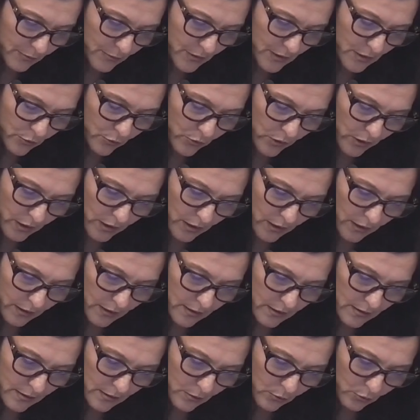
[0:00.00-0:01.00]
imiscuir em
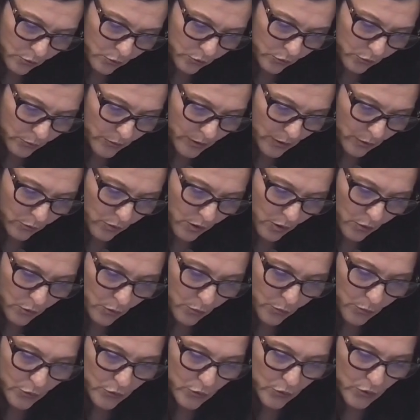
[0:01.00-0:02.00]
questão sobre a qual
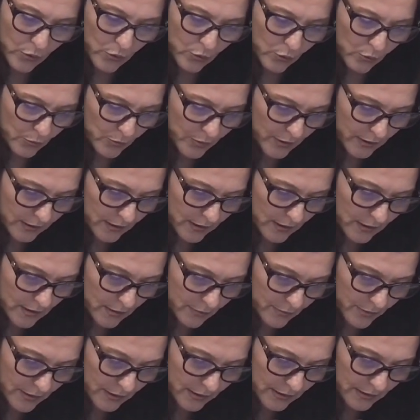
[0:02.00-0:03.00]
não possui competência
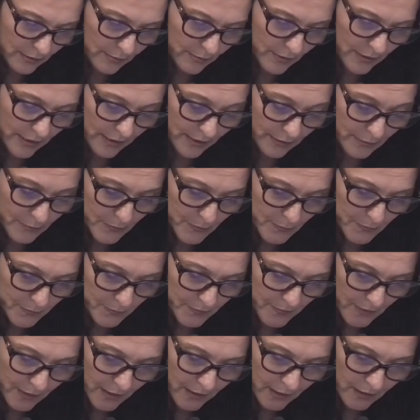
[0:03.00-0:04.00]
para deliberar.
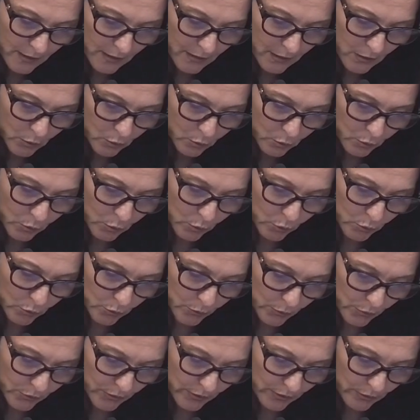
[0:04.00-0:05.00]
O douto,
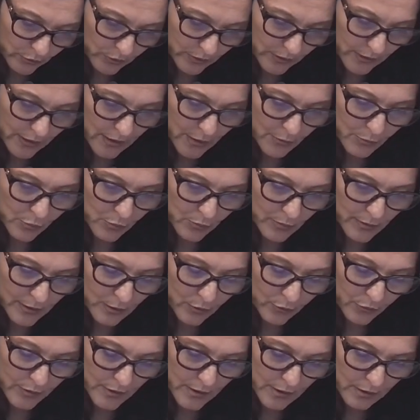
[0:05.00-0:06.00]
procurador da República,
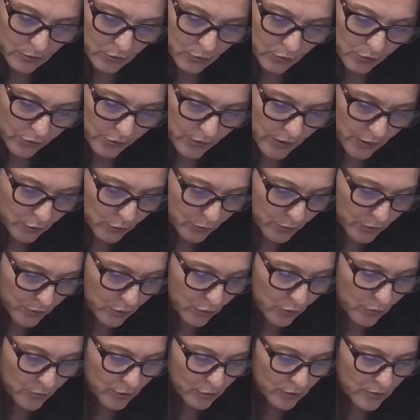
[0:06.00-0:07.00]
oficiando no feito,
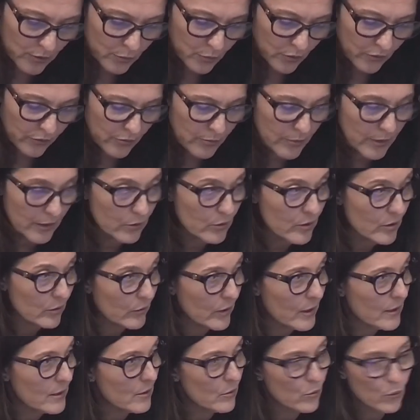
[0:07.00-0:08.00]
opinou pelo desprovimento, sendo
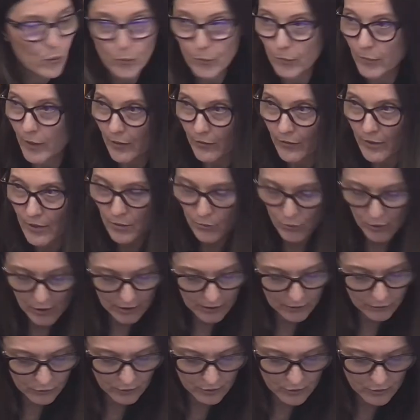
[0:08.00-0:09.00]
esse o brevíssimo
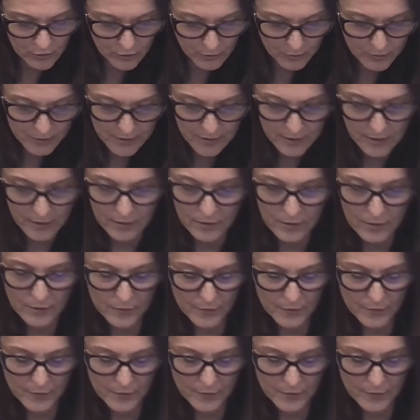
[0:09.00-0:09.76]
relatório, senhor presidente.